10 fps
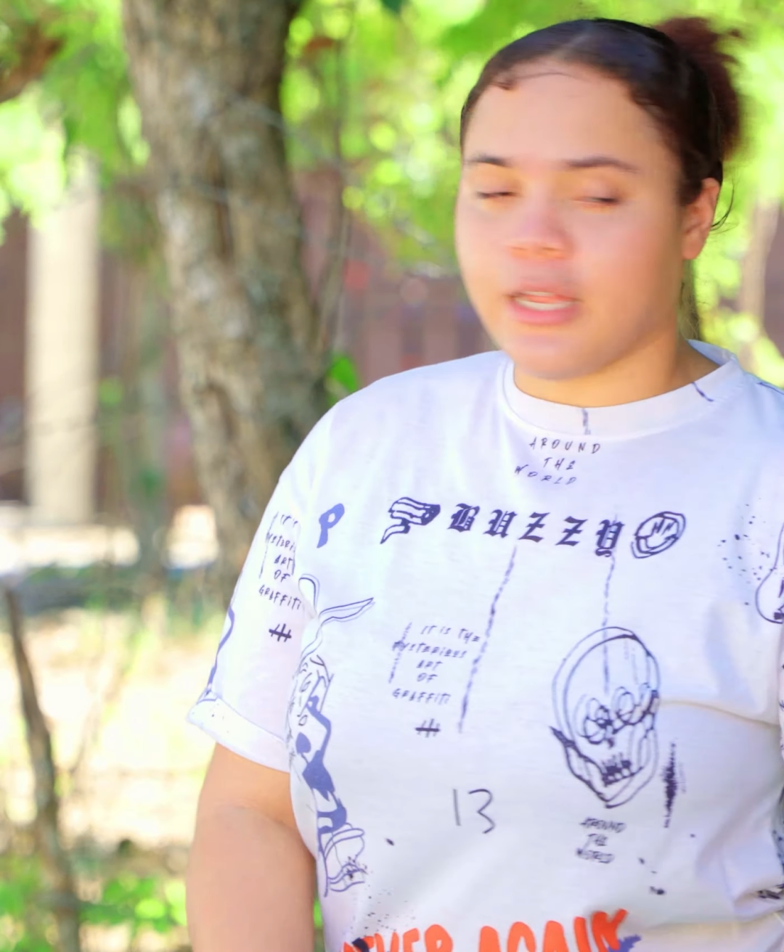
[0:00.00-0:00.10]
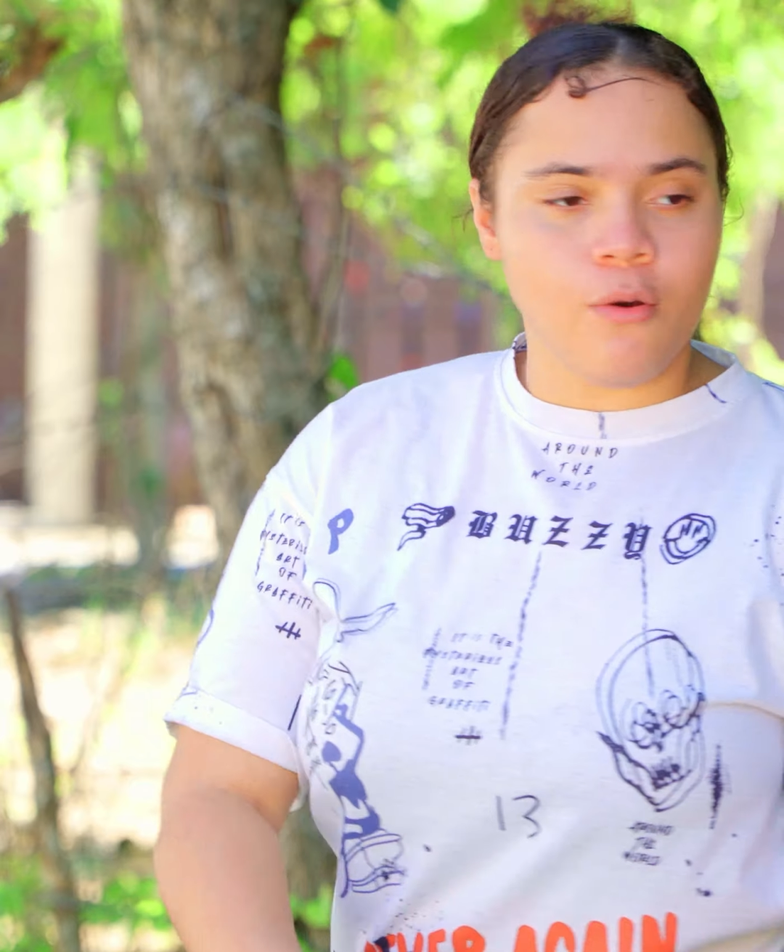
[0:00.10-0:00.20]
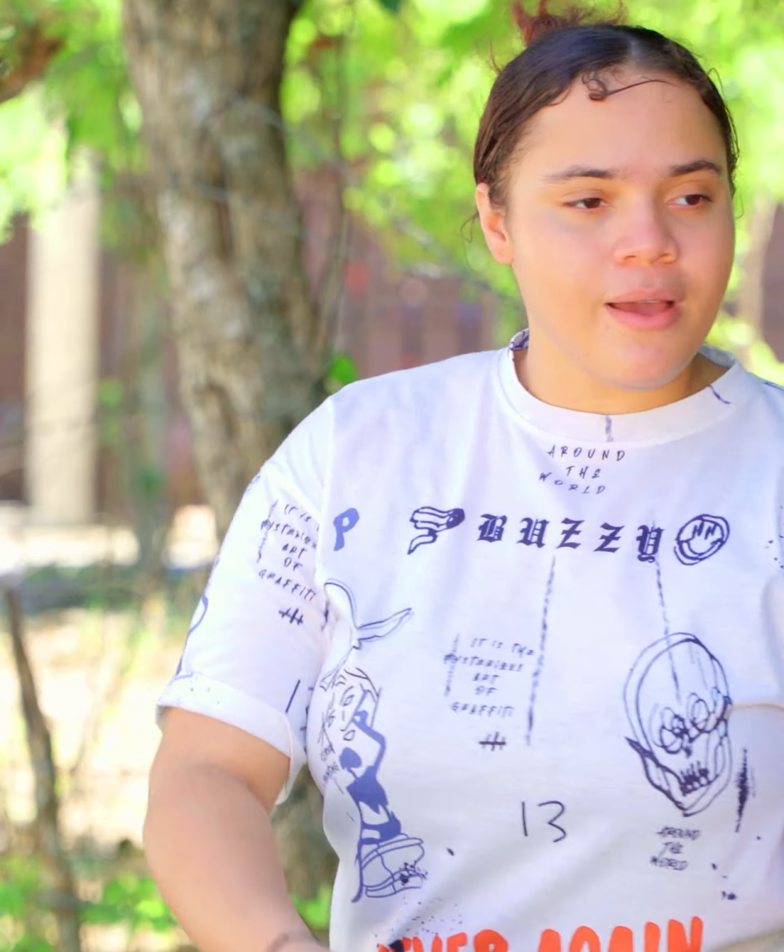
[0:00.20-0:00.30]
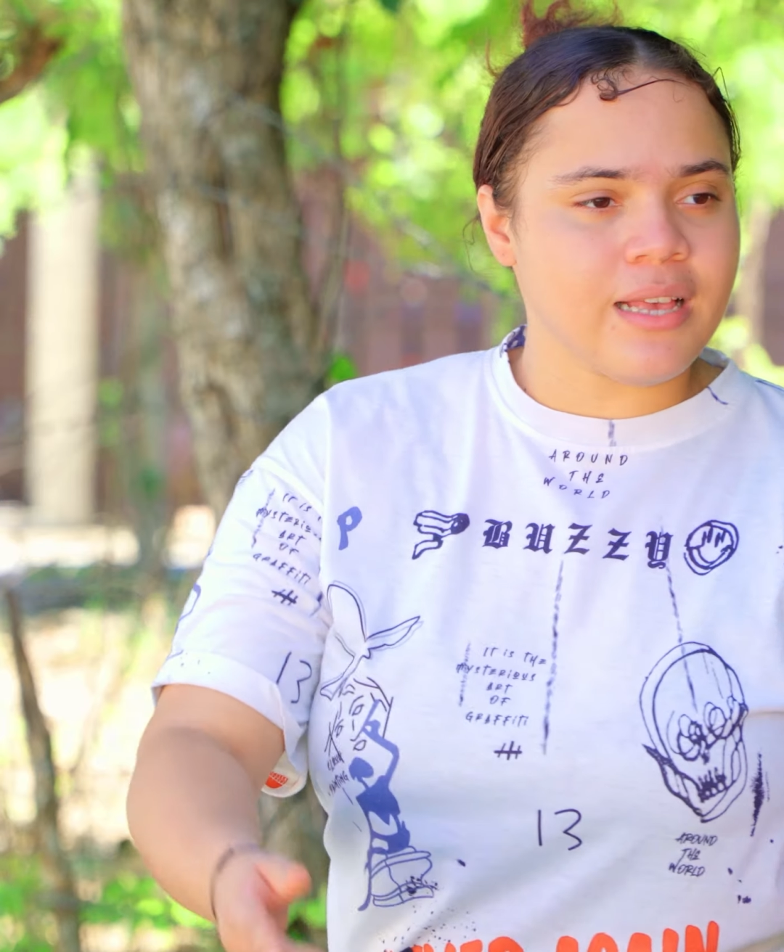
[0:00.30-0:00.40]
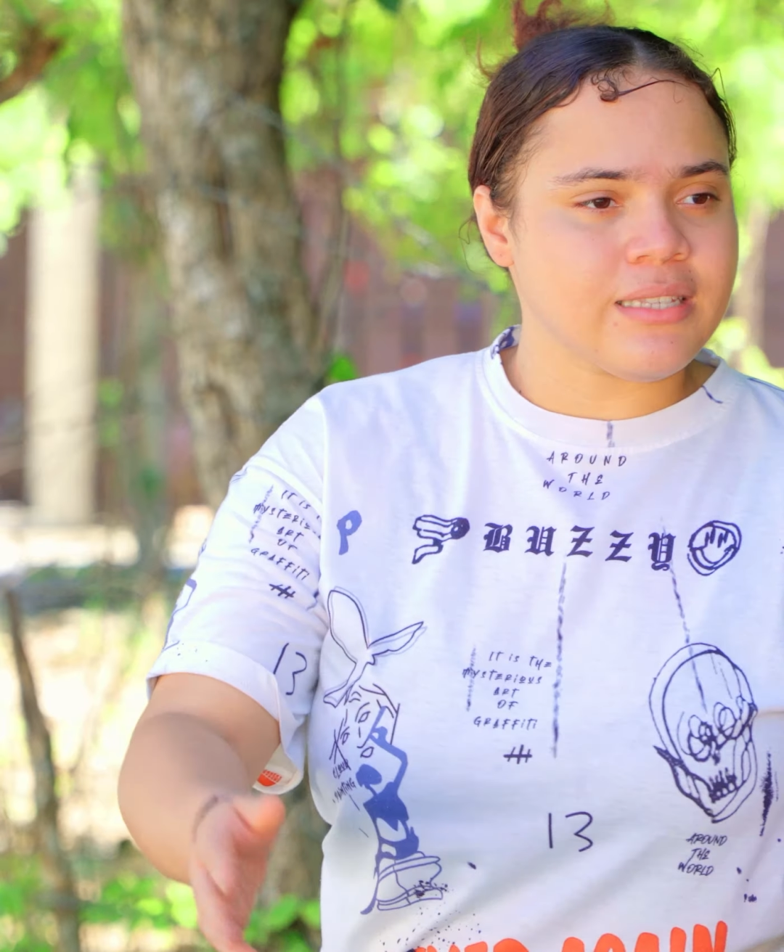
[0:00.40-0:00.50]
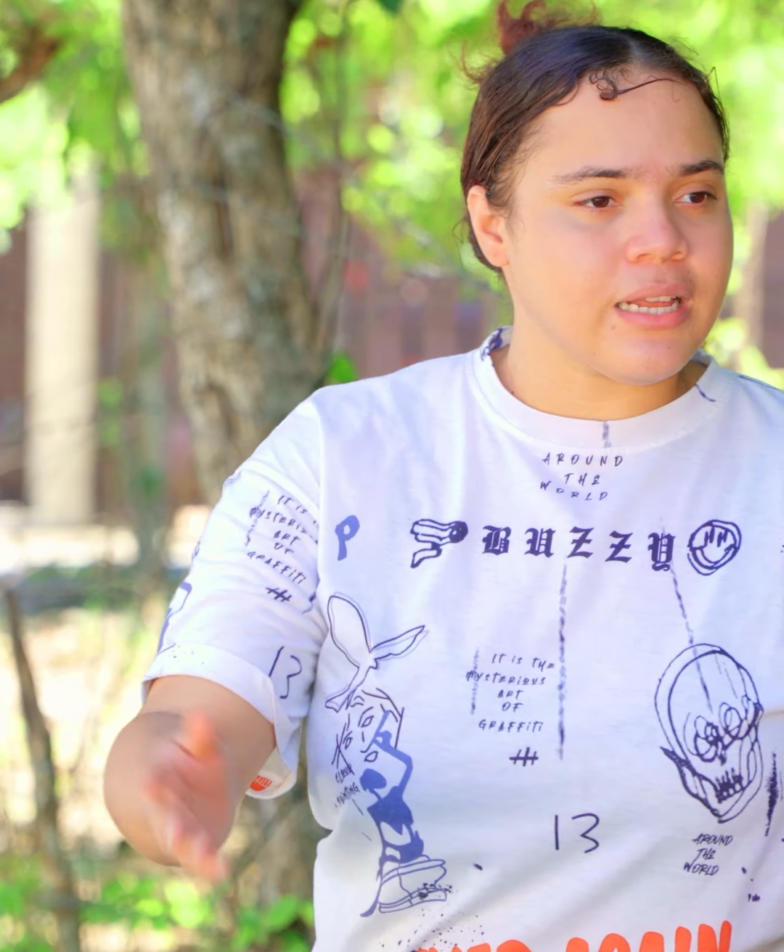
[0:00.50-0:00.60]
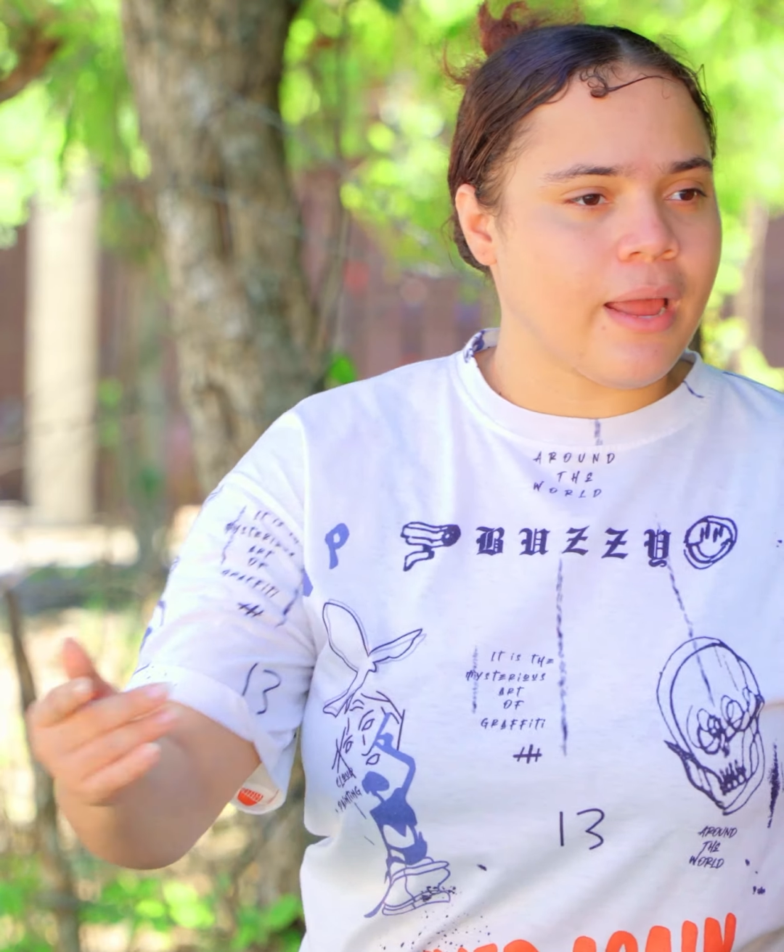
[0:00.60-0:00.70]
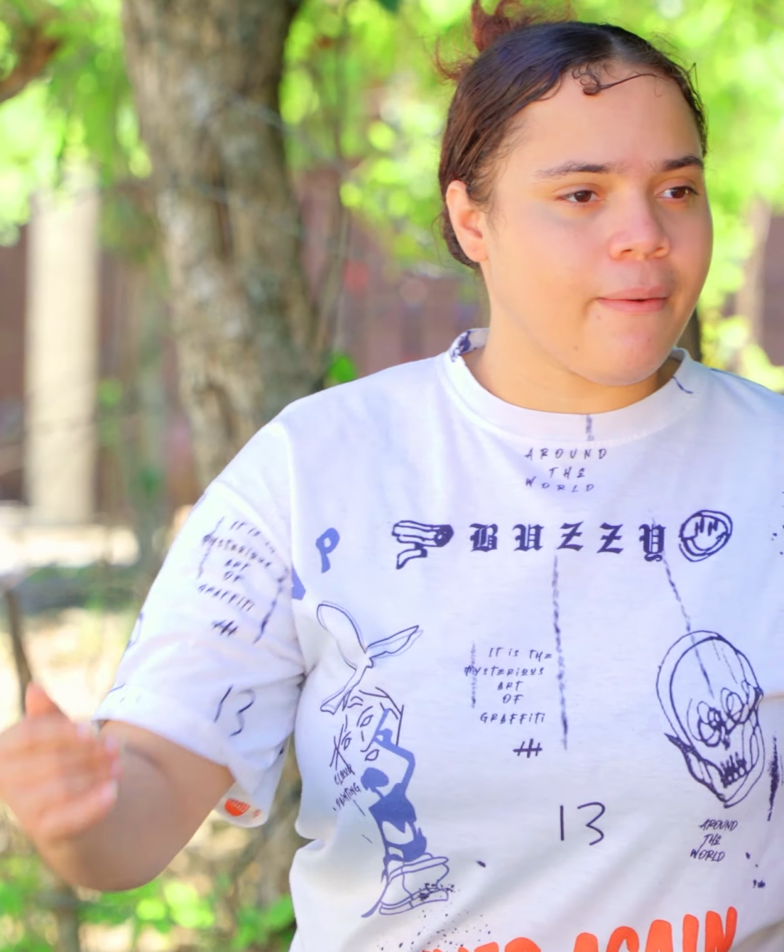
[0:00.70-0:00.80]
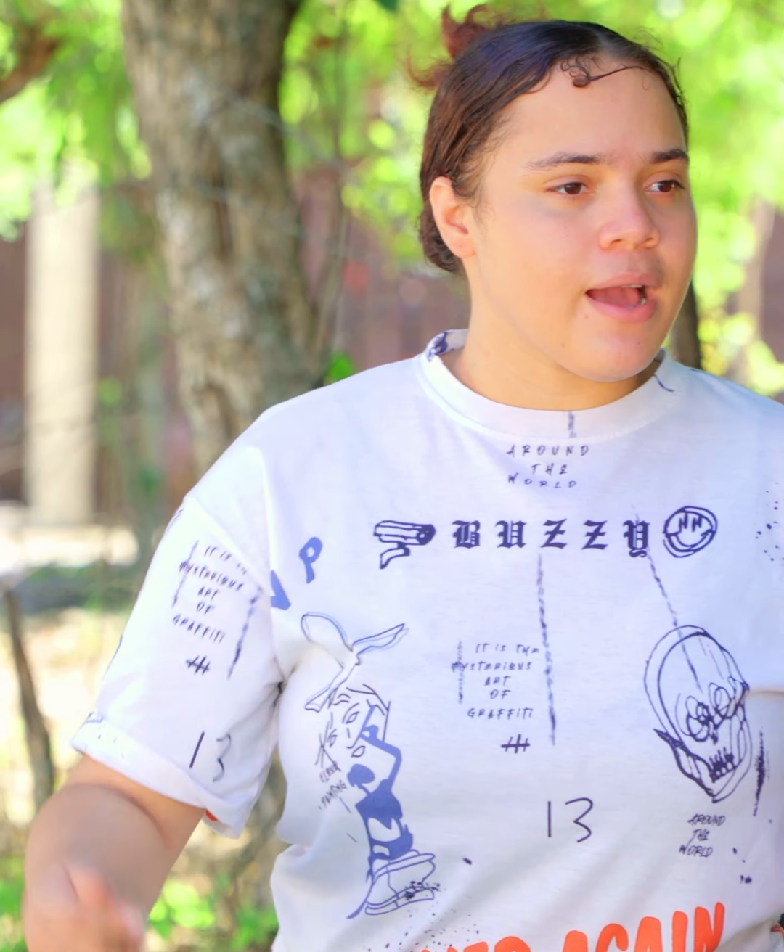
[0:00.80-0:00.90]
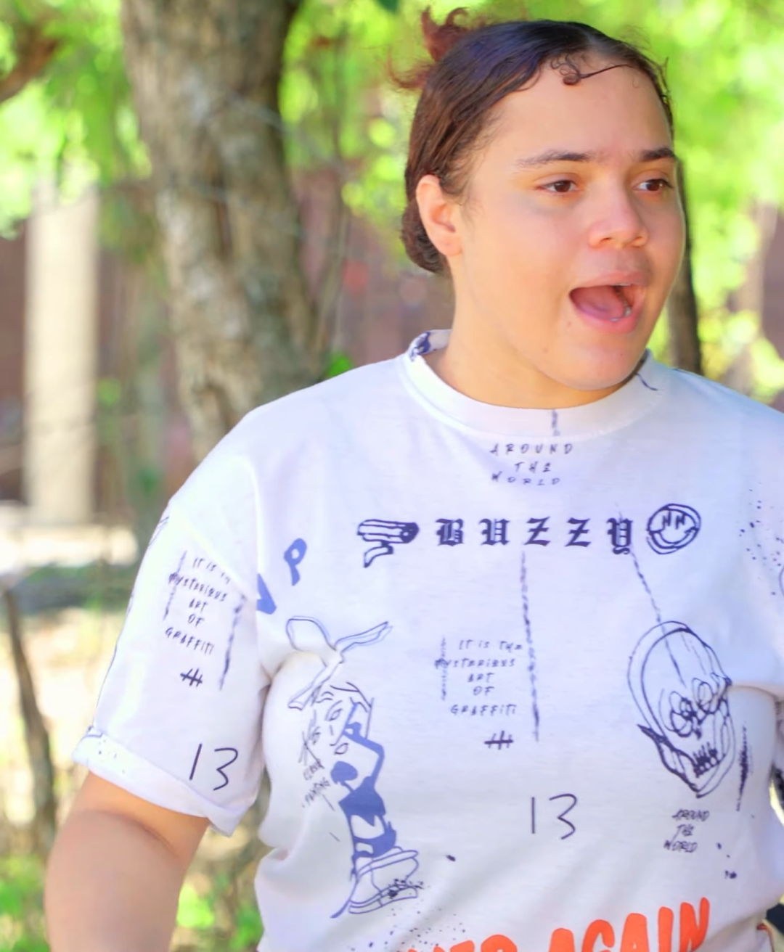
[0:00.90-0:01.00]
no vaya a ser
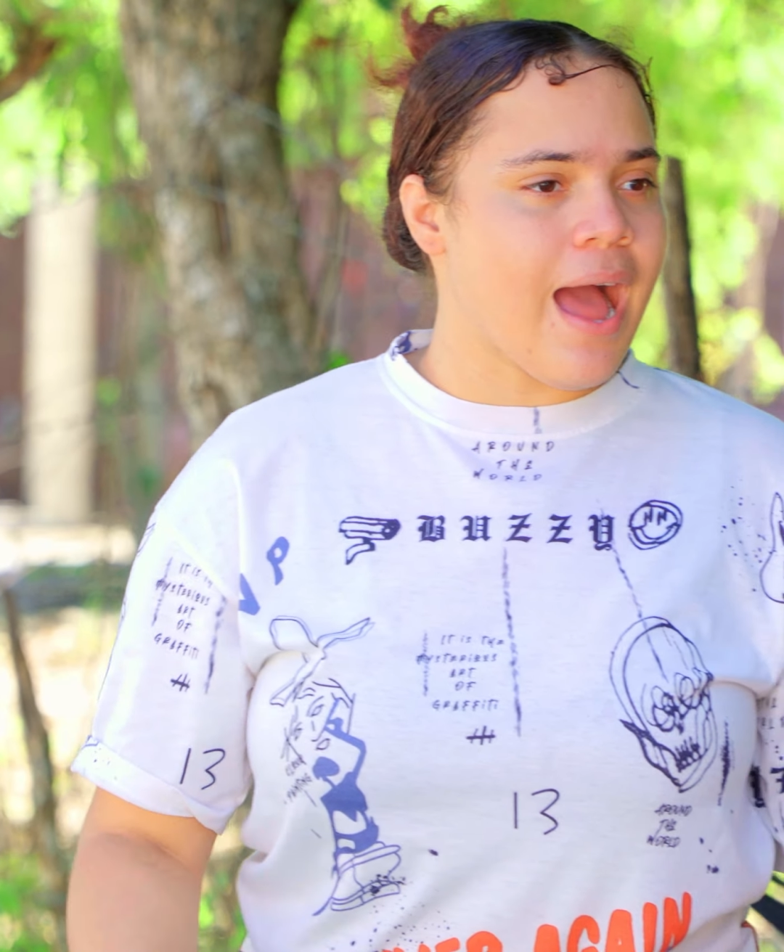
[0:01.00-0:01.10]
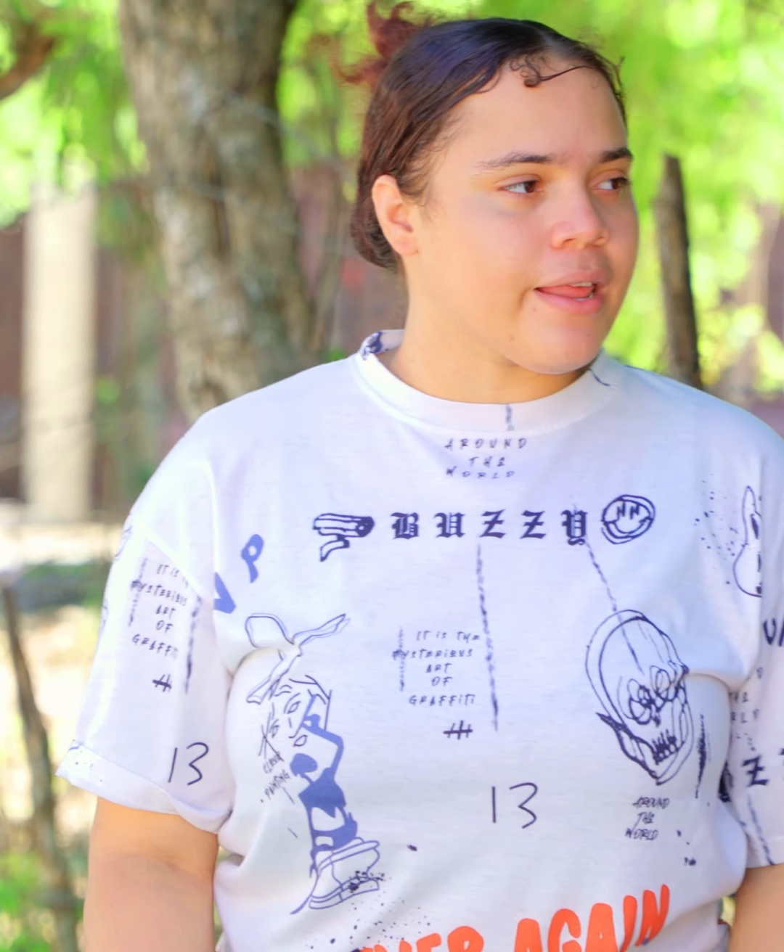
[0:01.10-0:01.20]
que venga